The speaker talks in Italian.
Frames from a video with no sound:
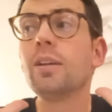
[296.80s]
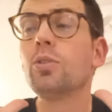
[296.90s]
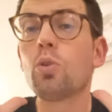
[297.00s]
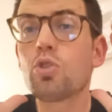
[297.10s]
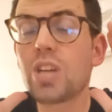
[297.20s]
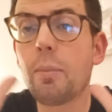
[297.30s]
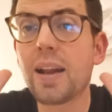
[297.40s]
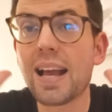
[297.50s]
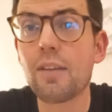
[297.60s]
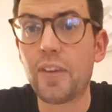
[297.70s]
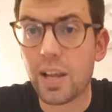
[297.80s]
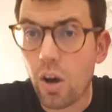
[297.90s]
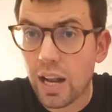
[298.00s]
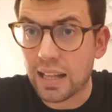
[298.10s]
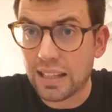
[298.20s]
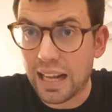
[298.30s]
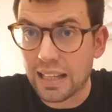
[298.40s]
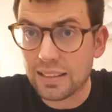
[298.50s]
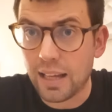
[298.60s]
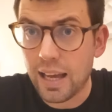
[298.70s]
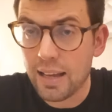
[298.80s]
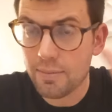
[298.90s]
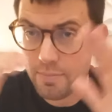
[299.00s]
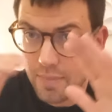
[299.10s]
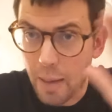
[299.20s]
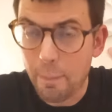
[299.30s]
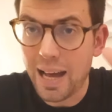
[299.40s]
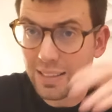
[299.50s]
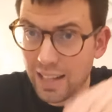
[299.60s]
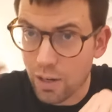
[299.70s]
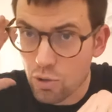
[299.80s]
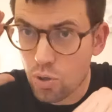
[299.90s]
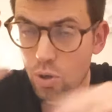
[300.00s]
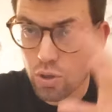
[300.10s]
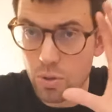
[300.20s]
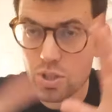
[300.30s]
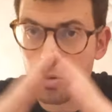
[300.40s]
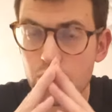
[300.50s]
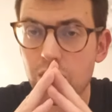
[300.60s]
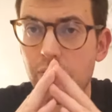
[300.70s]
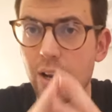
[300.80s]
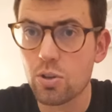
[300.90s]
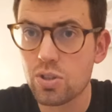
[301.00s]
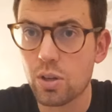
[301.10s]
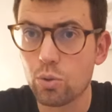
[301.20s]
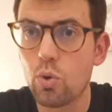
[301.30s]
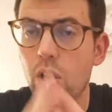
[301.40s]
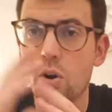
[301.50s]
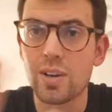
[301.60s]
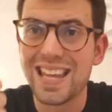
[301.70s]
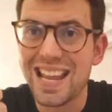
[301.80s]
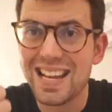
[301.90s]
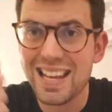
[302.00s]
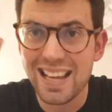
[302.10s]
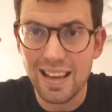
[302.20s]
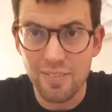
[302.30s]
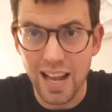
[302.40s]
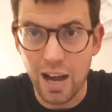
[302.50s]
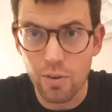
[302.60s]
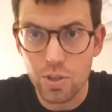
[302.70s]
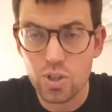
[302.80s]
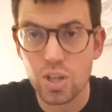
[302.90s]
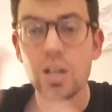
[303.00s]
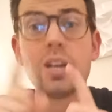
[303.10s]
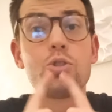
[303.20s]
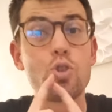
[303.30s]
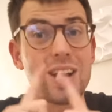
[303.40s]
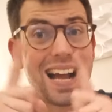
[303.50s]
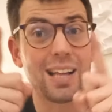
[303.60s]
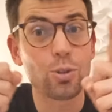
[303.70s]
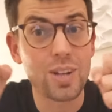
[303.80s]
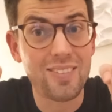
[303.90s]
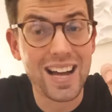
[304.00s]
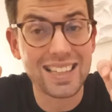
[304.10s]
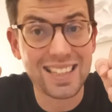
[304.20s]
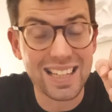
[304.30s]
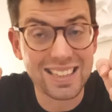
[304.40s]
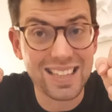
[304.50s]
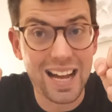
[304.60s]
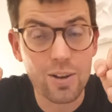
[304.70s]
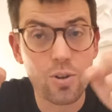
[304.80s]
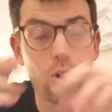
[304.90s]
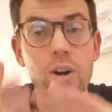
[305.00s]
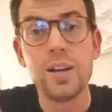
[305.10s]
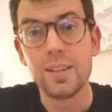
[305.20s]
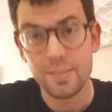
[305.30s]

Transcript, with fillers: non riusciamo neanche a fare gol all'Atalanta, eh? a parte l'anno scorso quando si è riusciti a fare lo 0-2 con Illing e Vlaovic, giocando in avanti in attacco